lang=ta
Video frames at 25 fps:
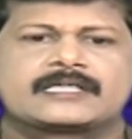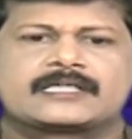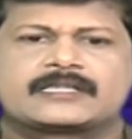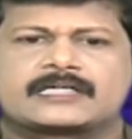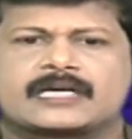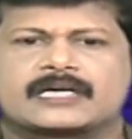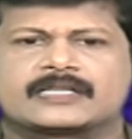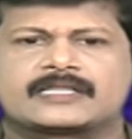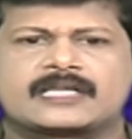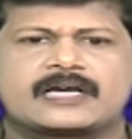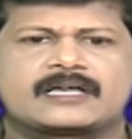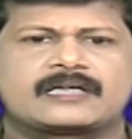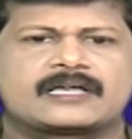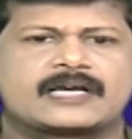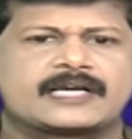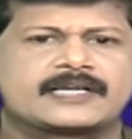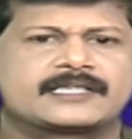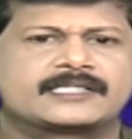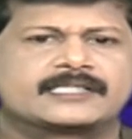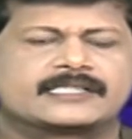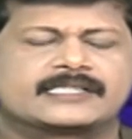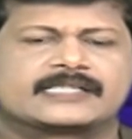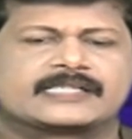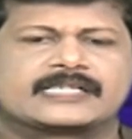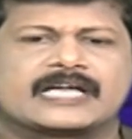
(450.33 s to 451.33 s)

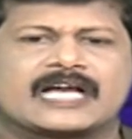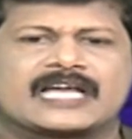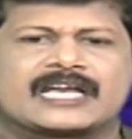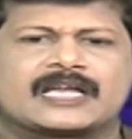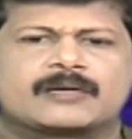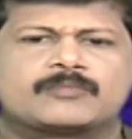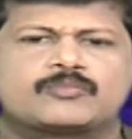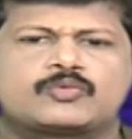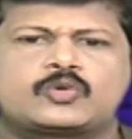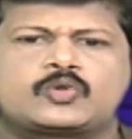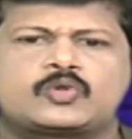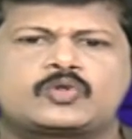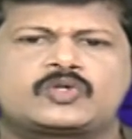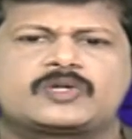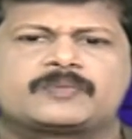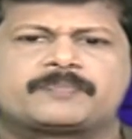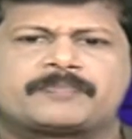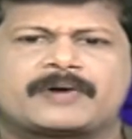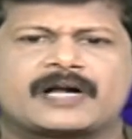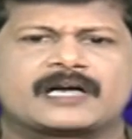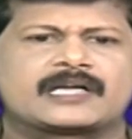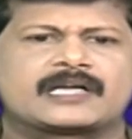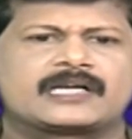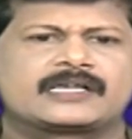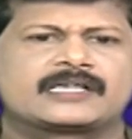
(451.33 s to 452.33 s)
கதாநாயகனுக்கான மூன்று
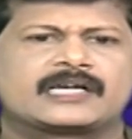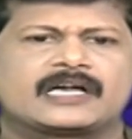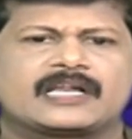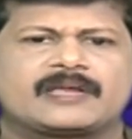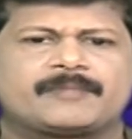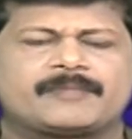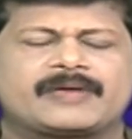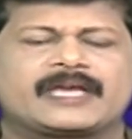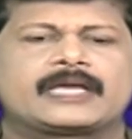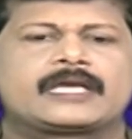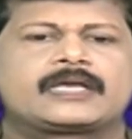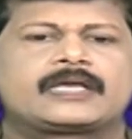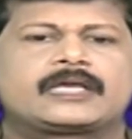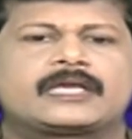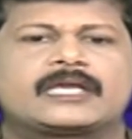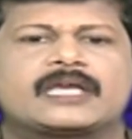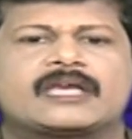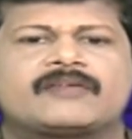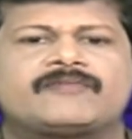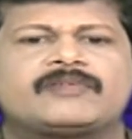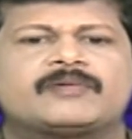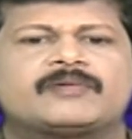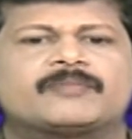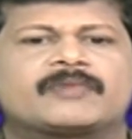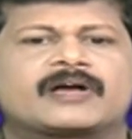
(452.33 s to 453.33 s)
பாடல்களையுமே கே
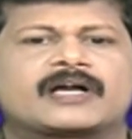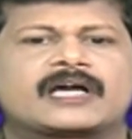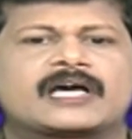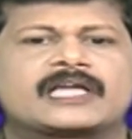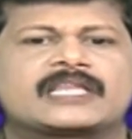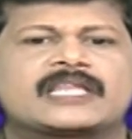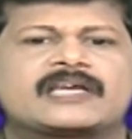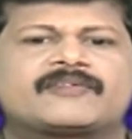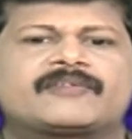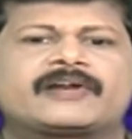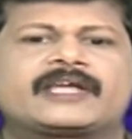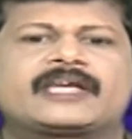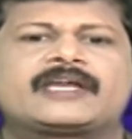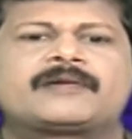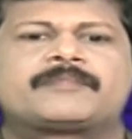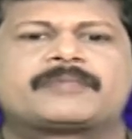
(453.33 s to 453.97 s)
வி மகாதேவனையே